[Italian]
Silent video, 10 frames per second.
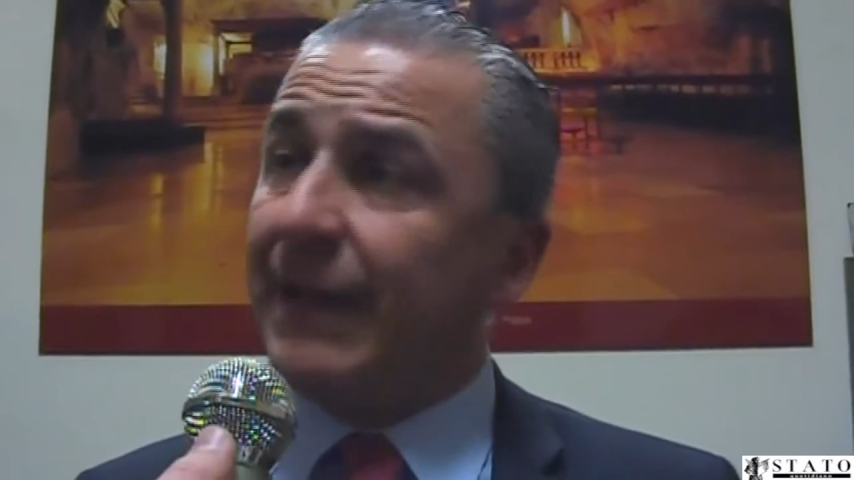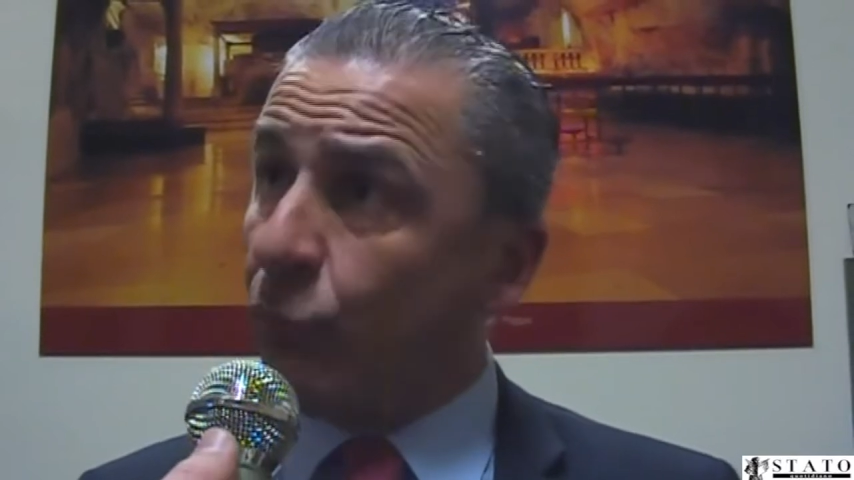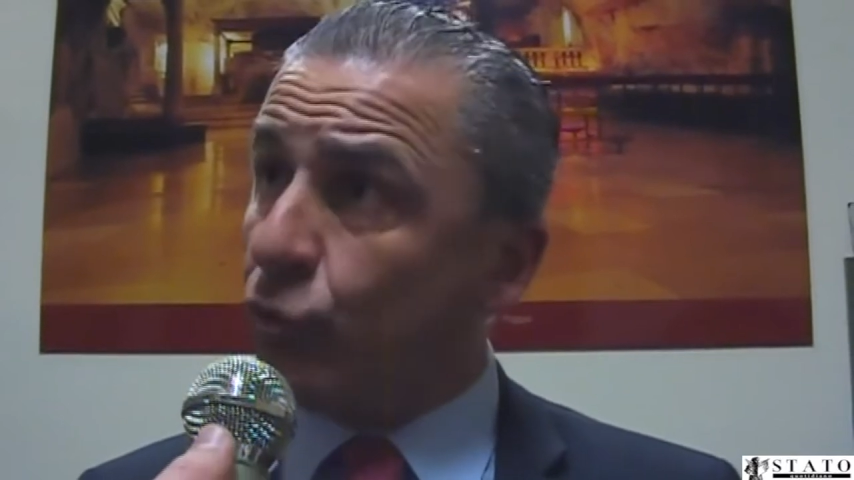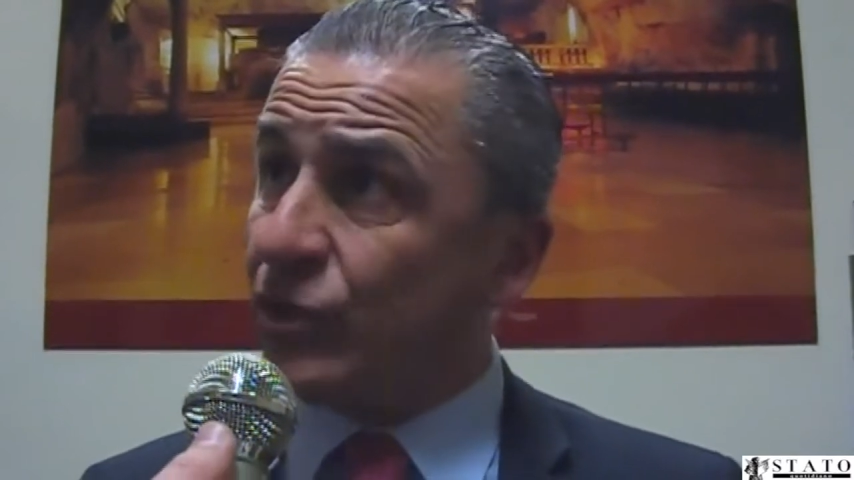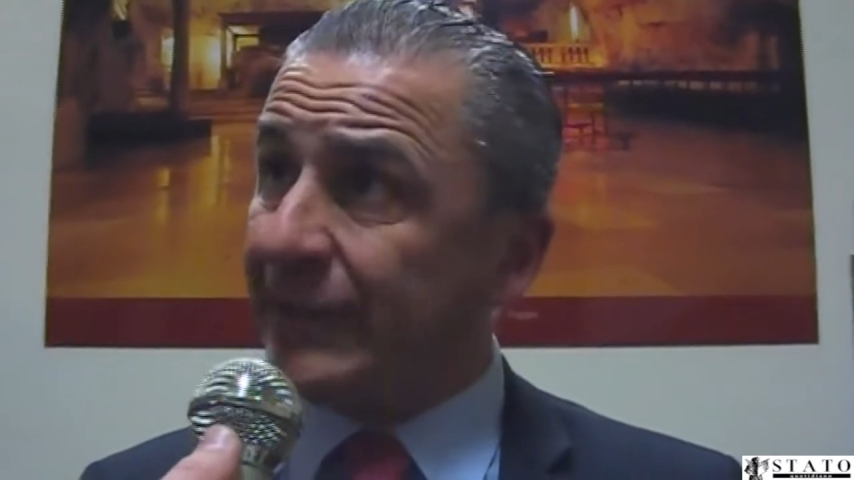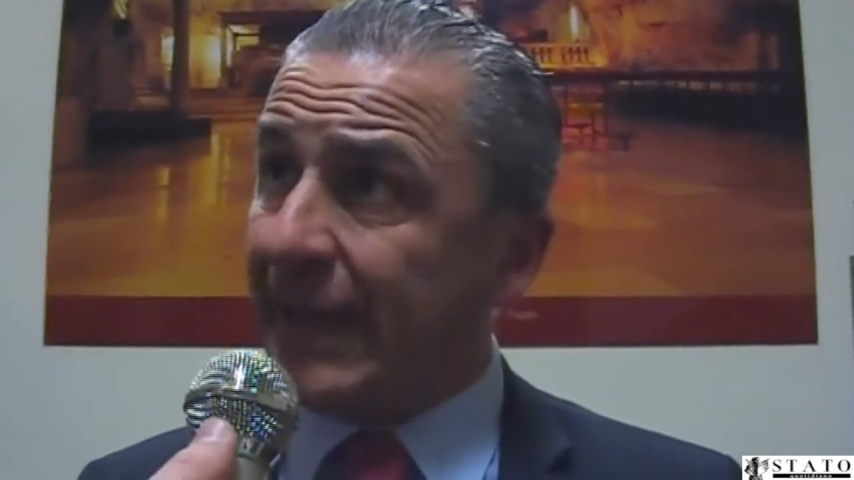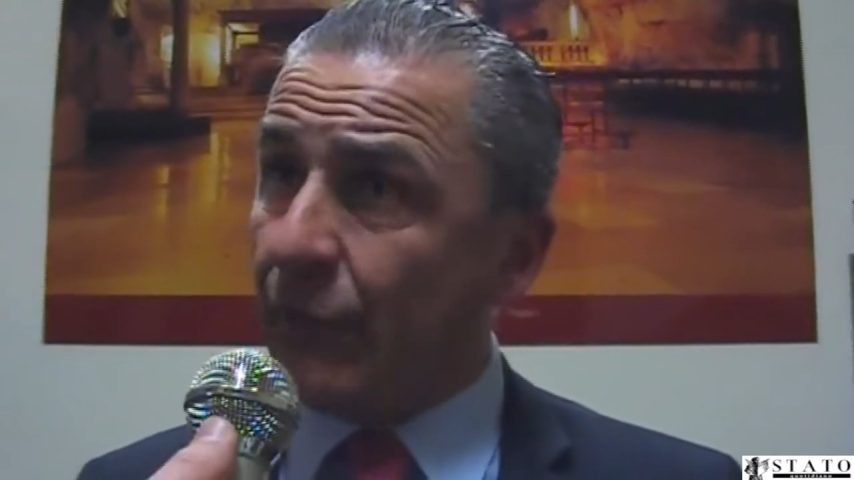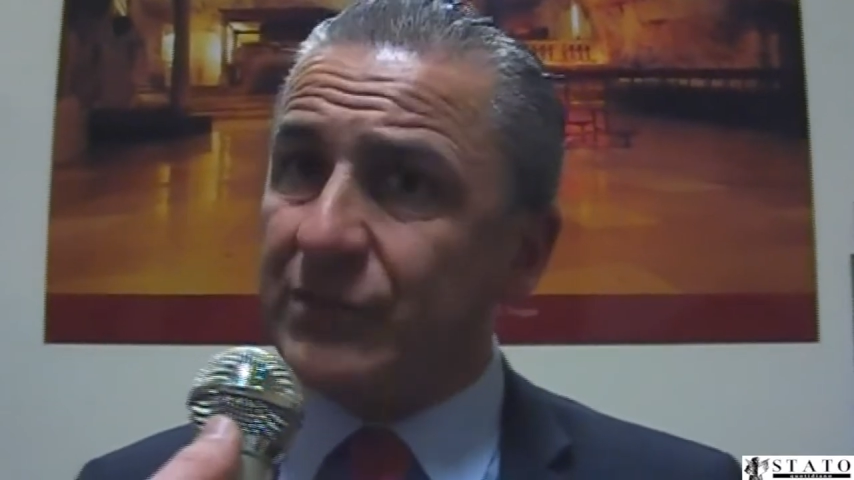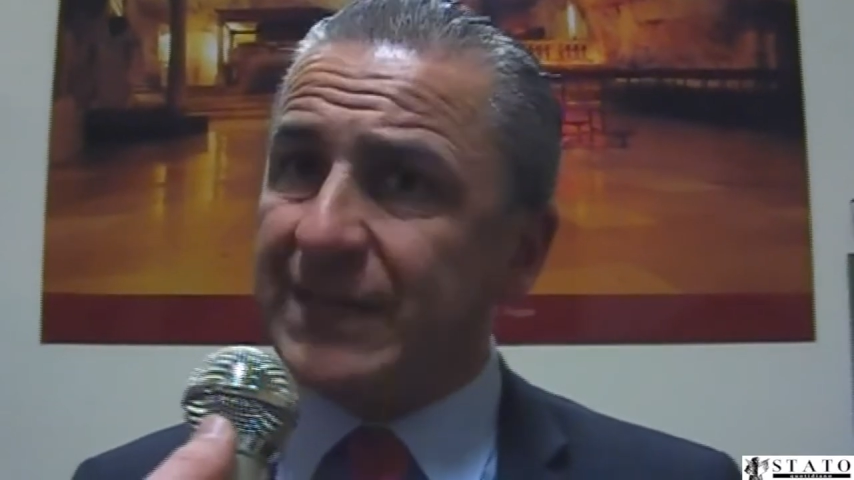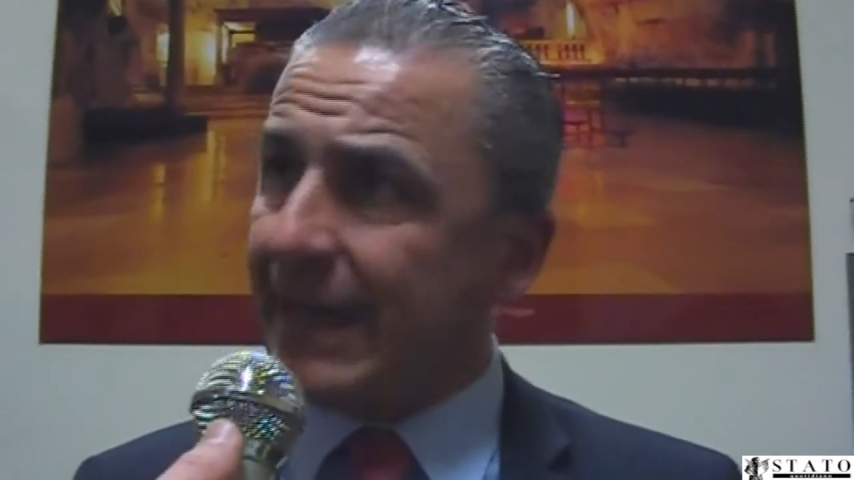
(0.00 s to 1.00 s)
la voce della
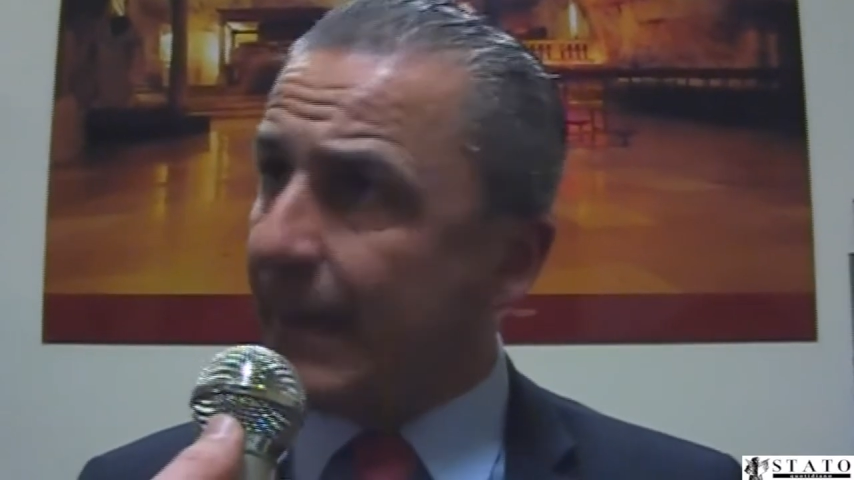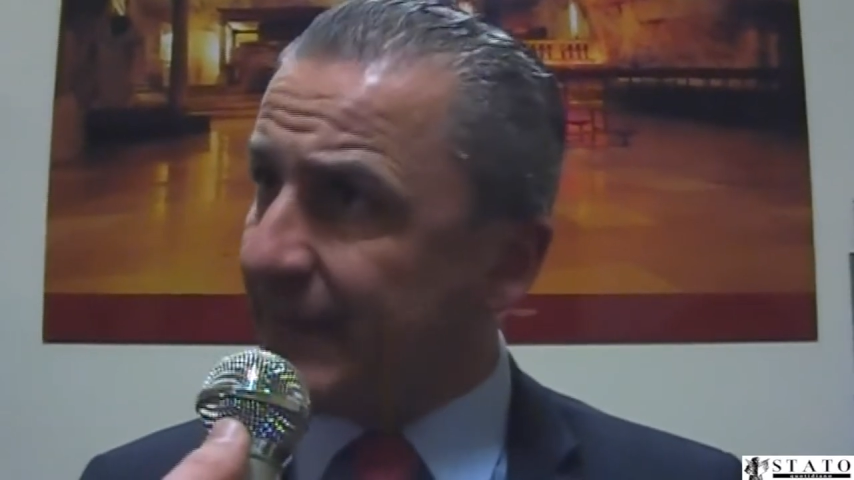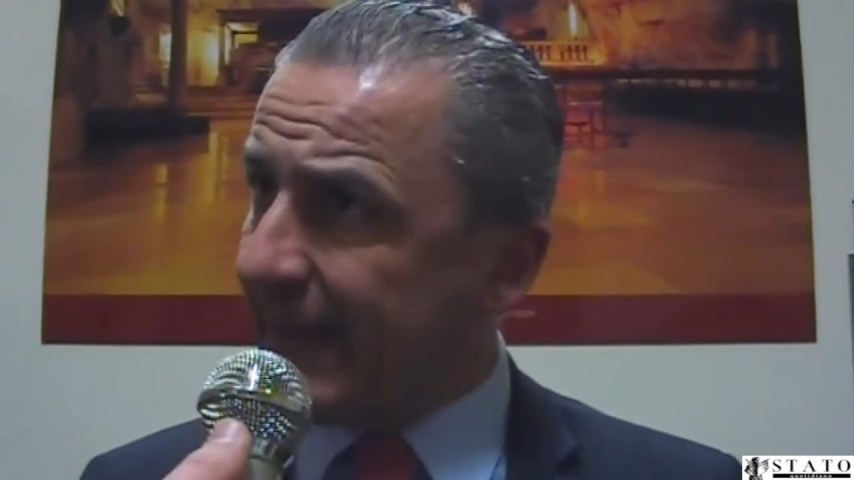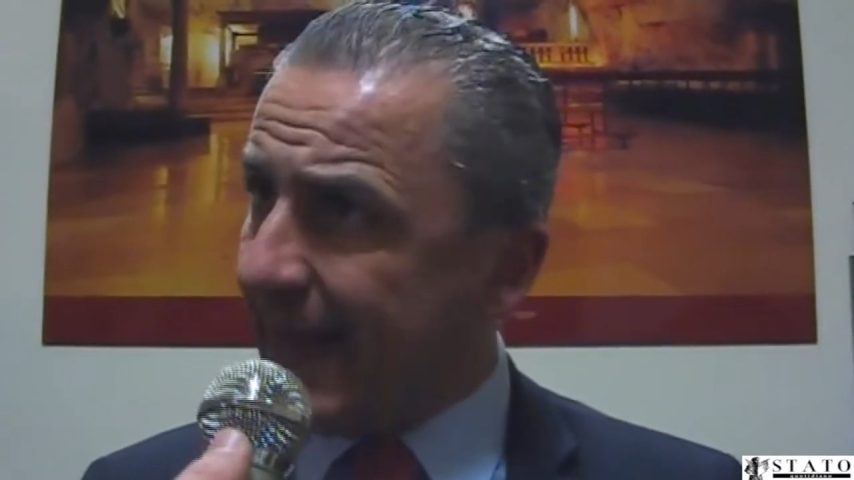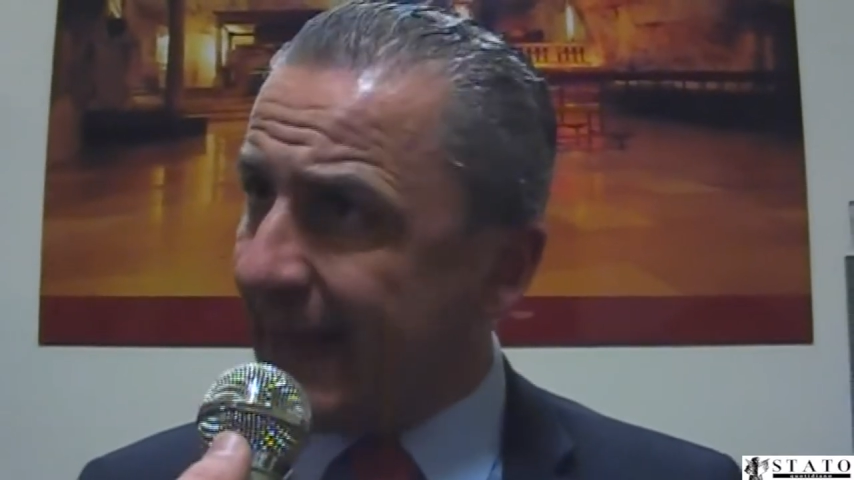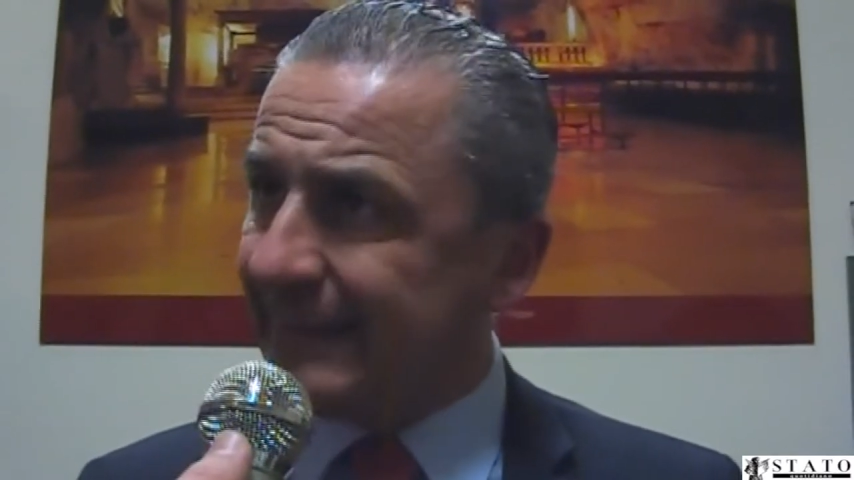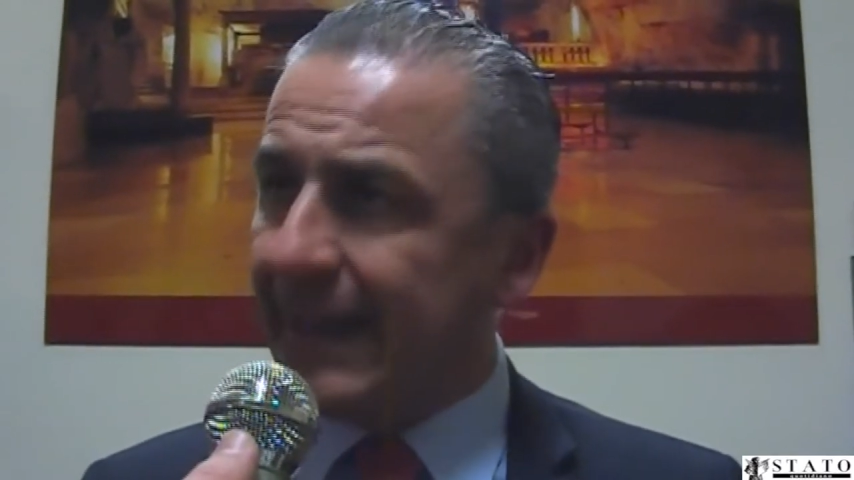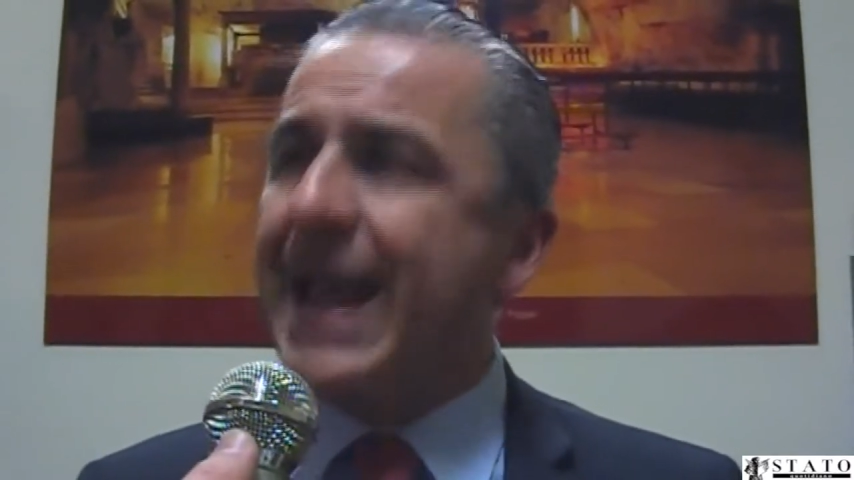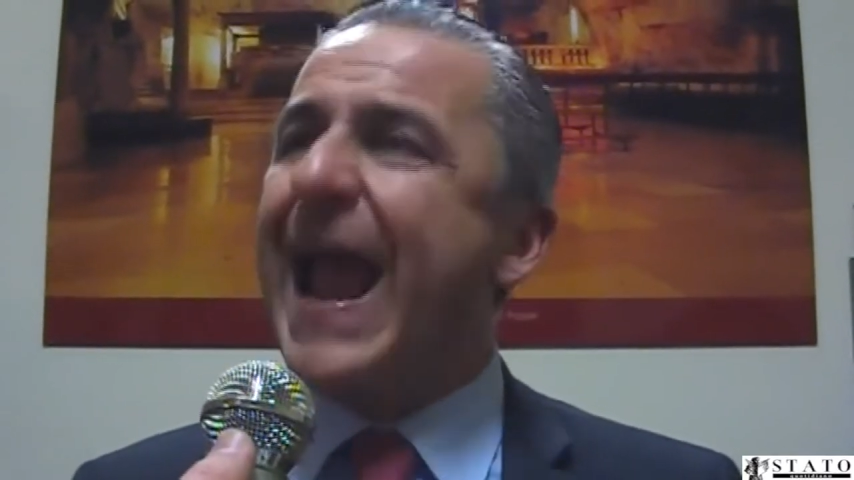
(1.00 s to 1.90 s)
nostra capitanata